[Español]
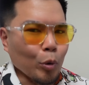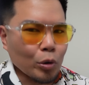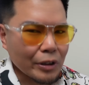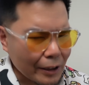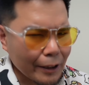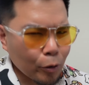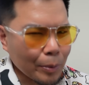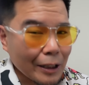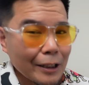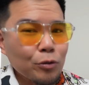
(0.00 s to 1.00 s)
¿Por qué te
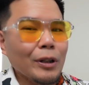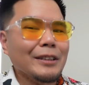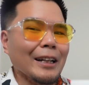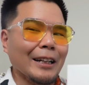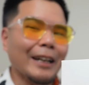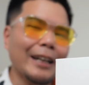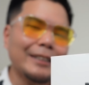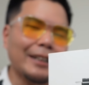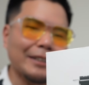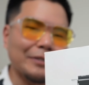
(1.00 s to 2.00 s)
comprarías una
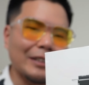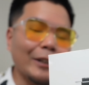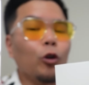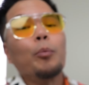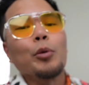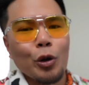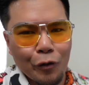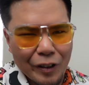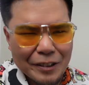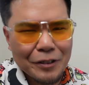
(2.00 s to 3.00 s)
tarjeta de video
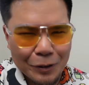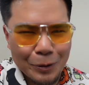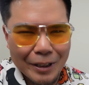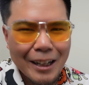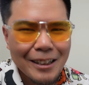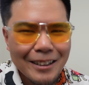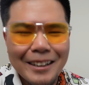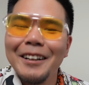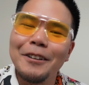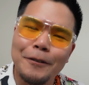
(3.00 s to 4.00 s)
profesional?
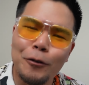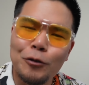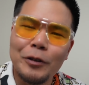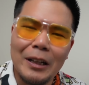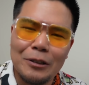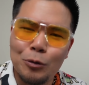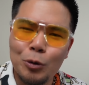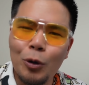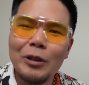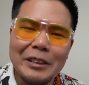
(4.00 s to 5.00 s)
Yo soy
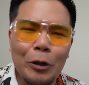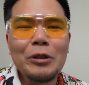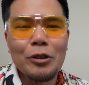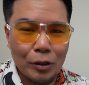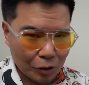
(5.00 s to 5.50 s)
Arturo y hoy te lo